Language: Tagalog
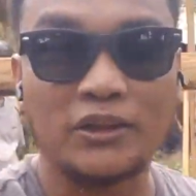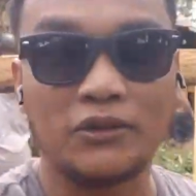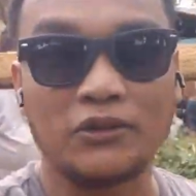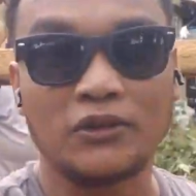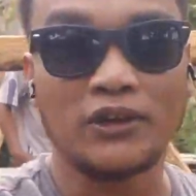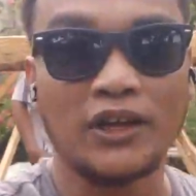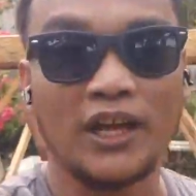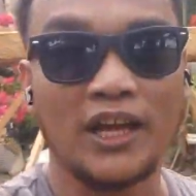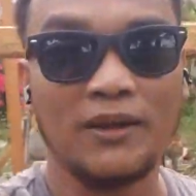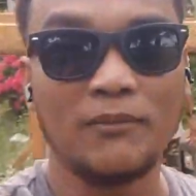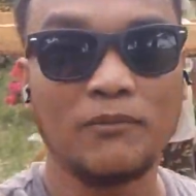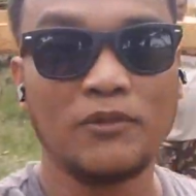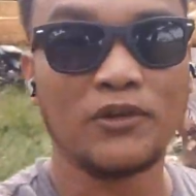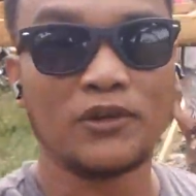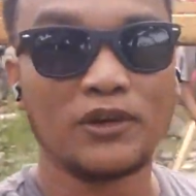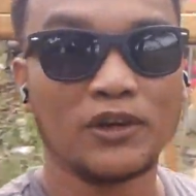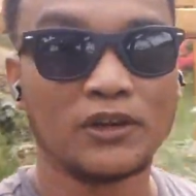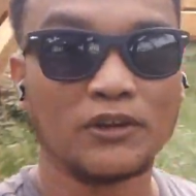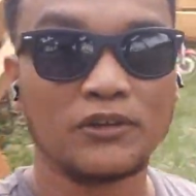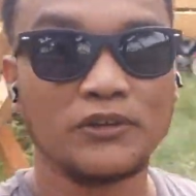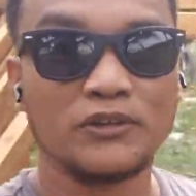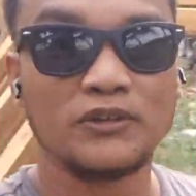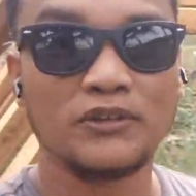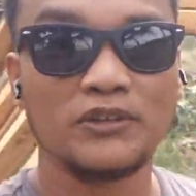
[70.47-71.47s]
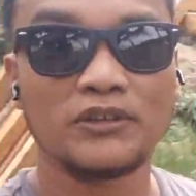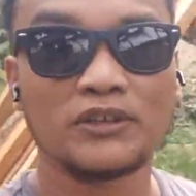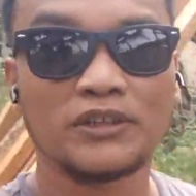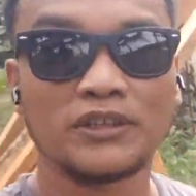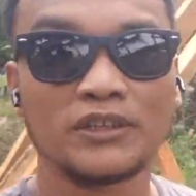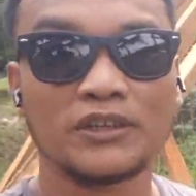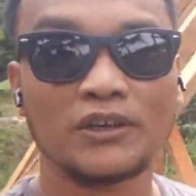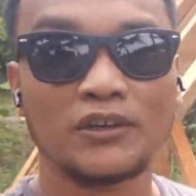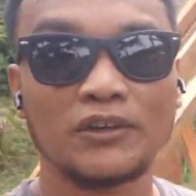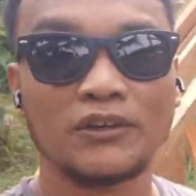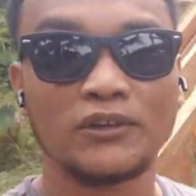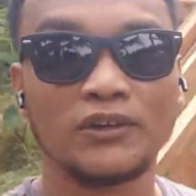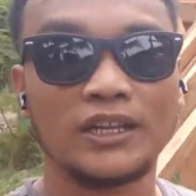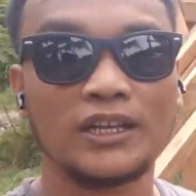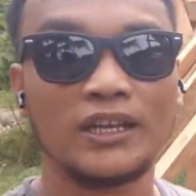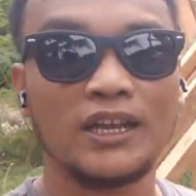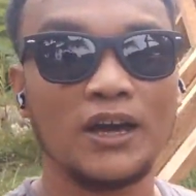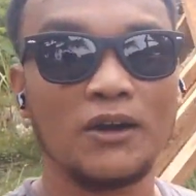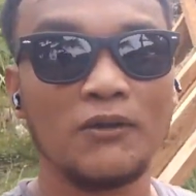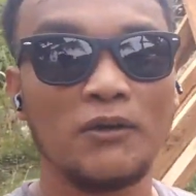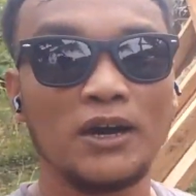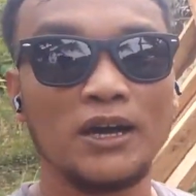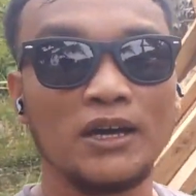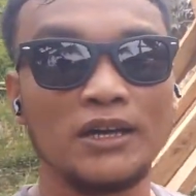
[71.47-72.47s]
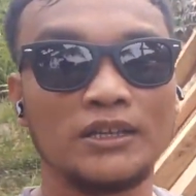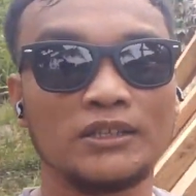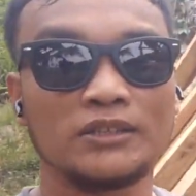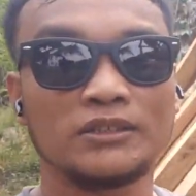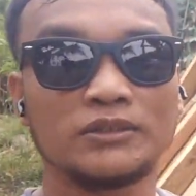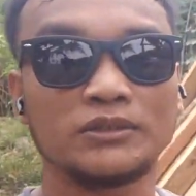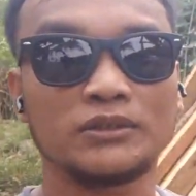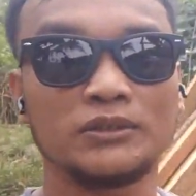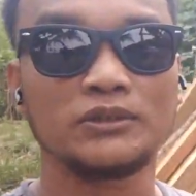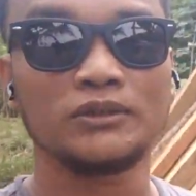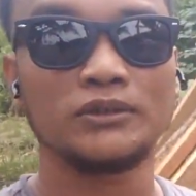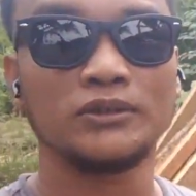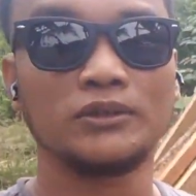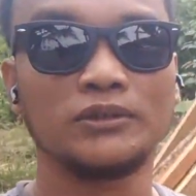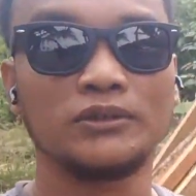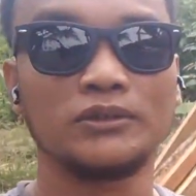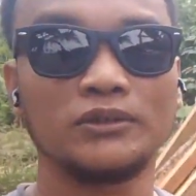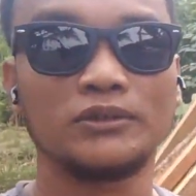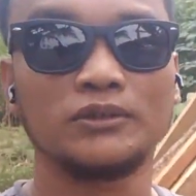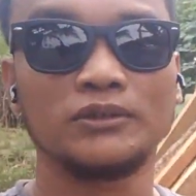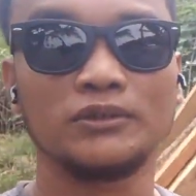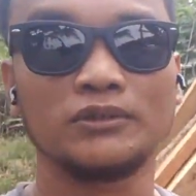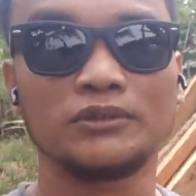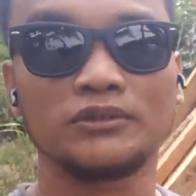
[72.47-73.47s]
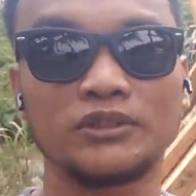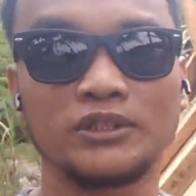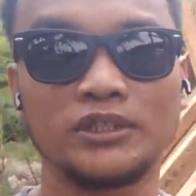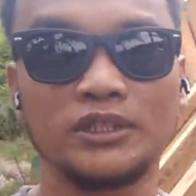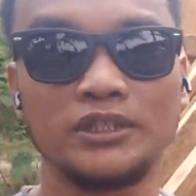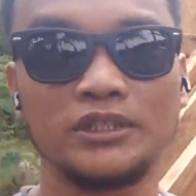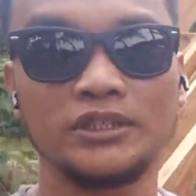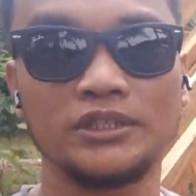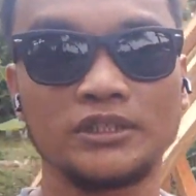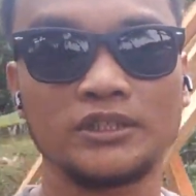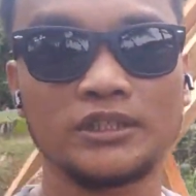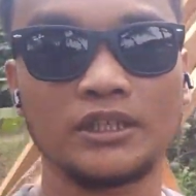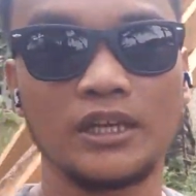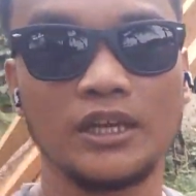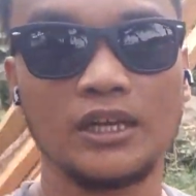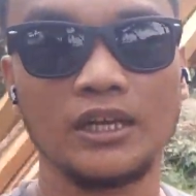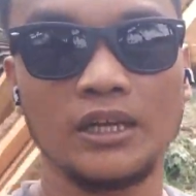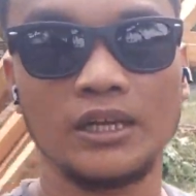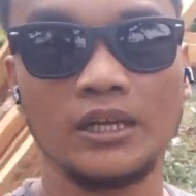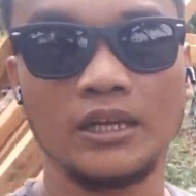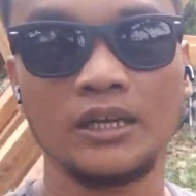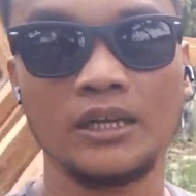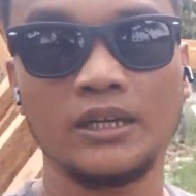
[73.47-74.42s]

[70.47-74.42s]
ni atong nahimo karon karong adlaw. Ah. So since nga